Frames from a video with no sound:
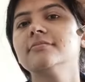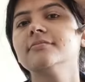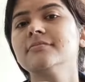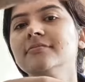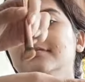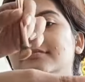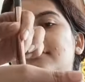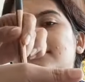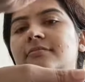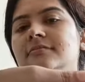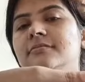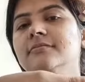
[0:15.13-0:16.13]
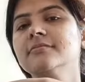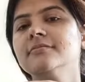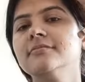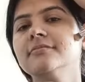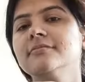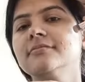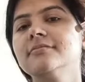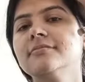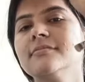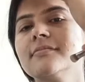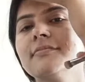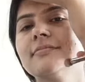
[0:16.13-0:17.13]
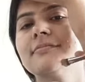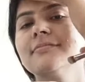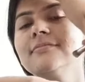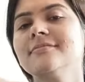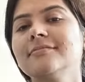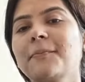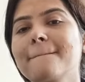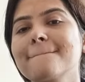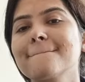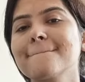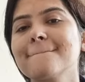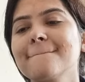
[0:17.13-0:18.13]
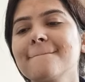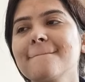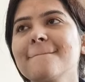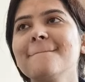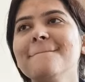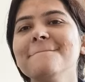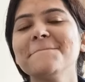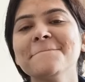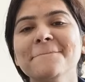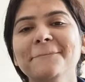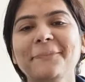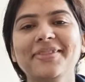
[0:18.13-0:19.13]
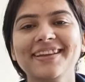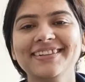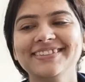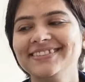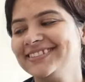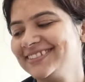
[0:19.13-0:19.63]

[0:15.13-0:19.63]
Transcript: सबसे पहले मैंने सी करने के बाद कलर करेक्ट किया है